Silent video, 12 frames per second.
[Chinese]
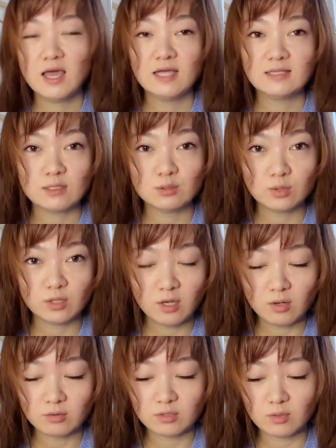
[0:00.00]
那最
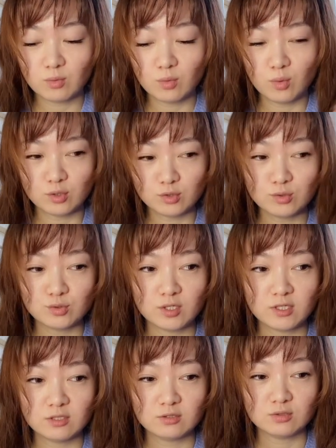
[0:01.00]
后呢，我就觉
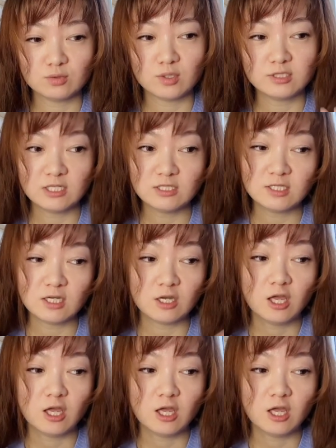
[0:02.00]
得是说，真正